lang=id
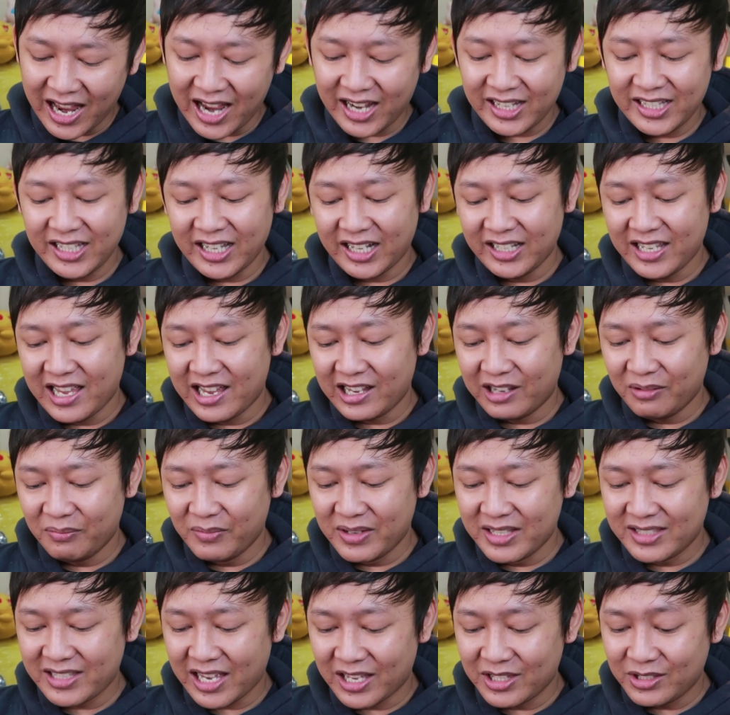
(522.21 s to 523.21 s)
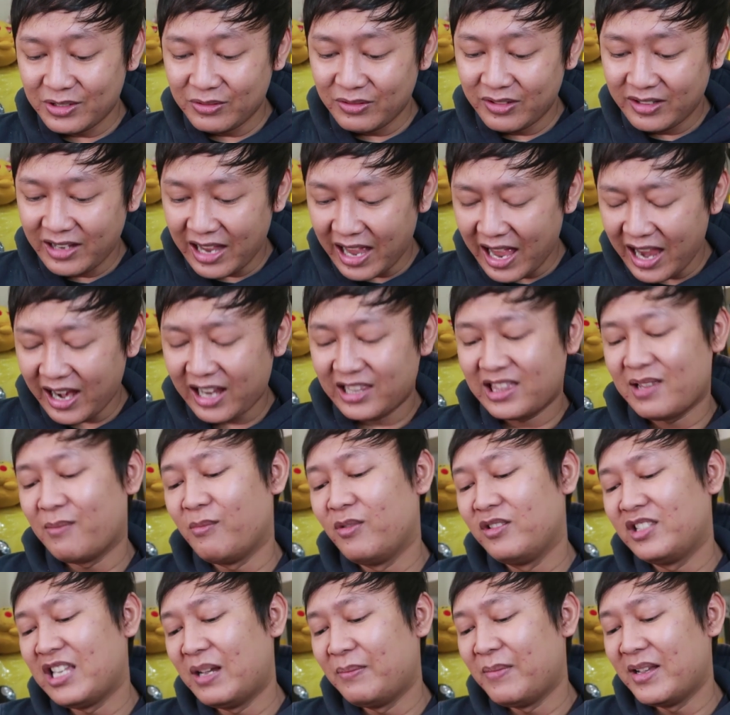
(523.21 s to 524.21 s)
akhirnya aku bisa juga
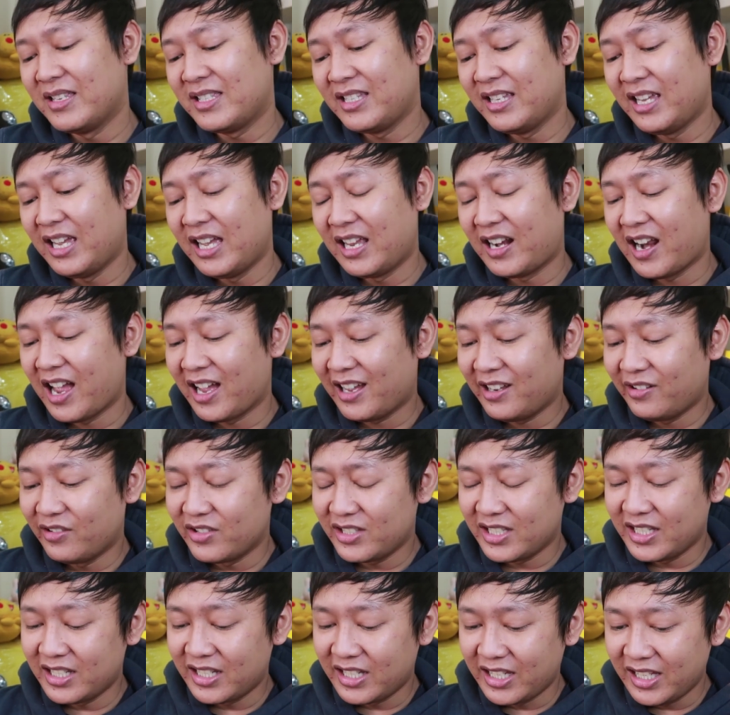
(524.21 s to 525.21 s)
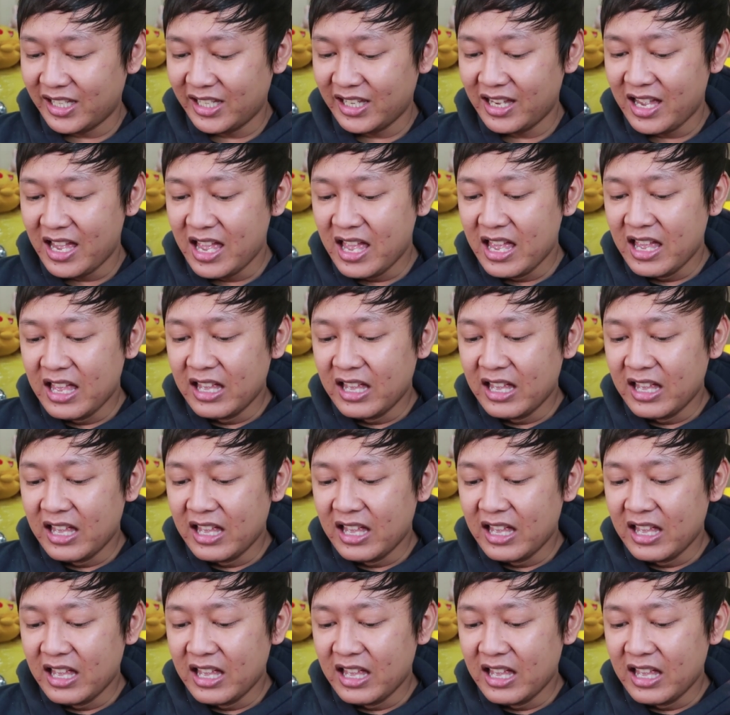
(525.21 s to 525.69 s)
ketemu sama si Heracross ini